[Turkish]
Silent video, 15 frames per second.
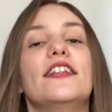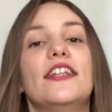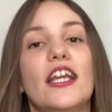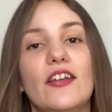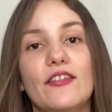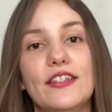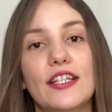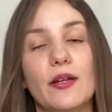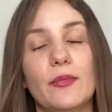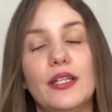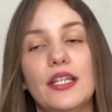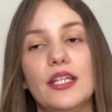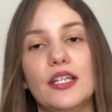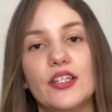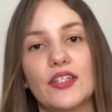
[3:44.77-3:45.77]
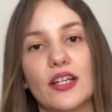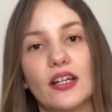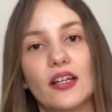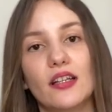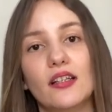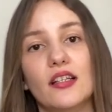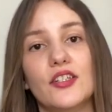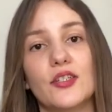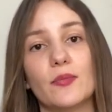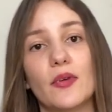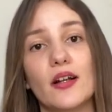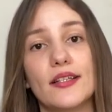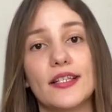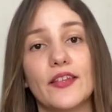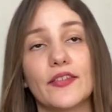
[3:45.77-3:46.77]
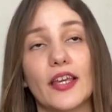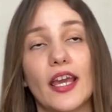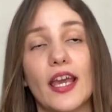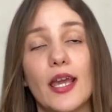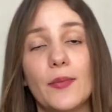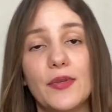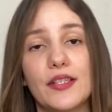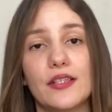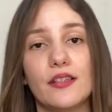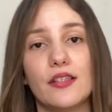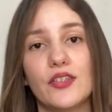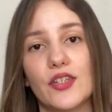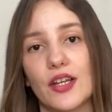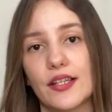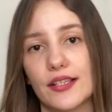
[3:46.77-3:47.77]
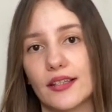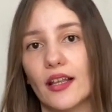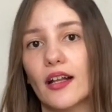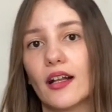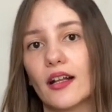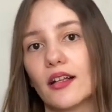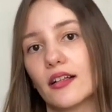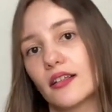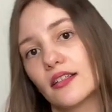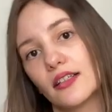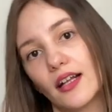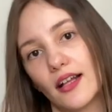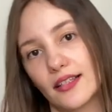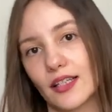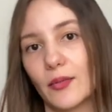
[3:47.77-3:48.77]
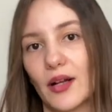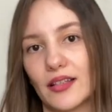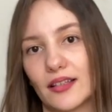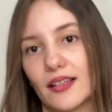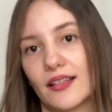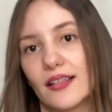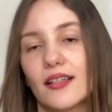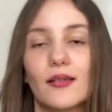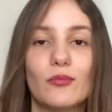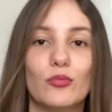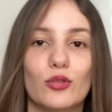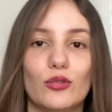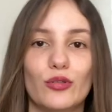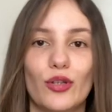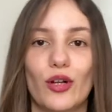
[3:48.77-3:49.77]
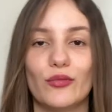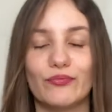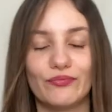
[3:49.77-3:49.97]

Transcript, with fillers: D vitamini, işte kanilacı maalesef ki hepsinin içerisinde katkı maddesi bulunuyor.